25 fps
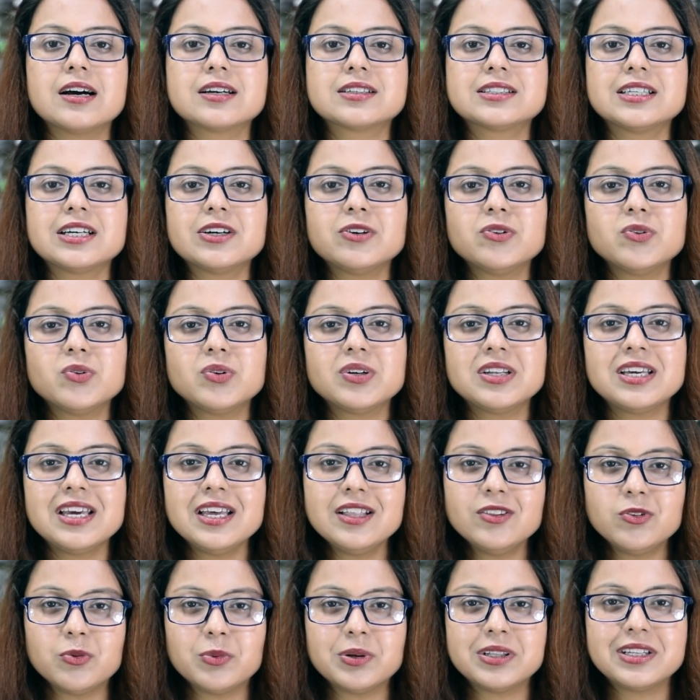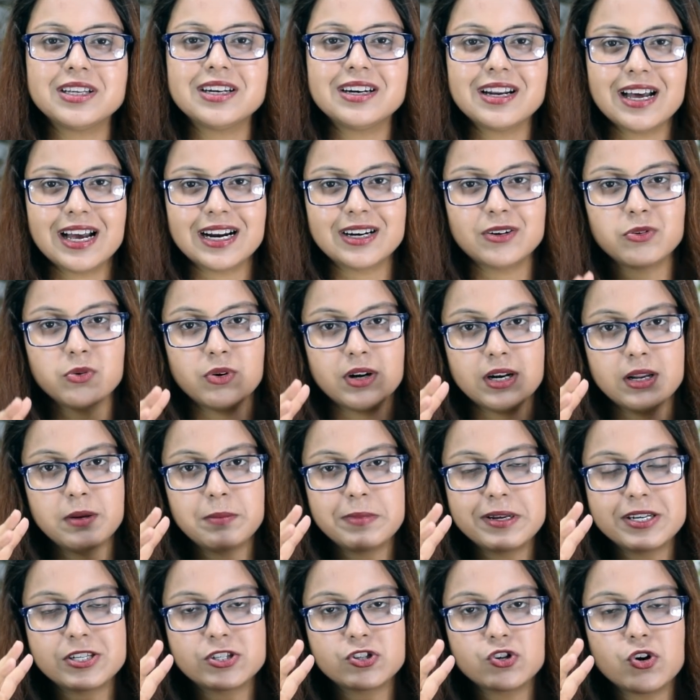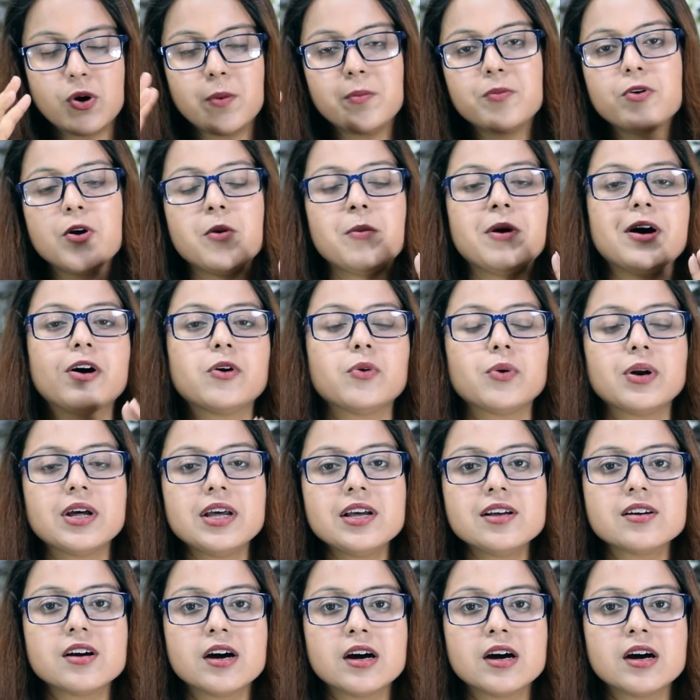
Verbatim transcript: সেগুলো নিয়ে তোমাদের একটুখানি বেশ রমরমা করে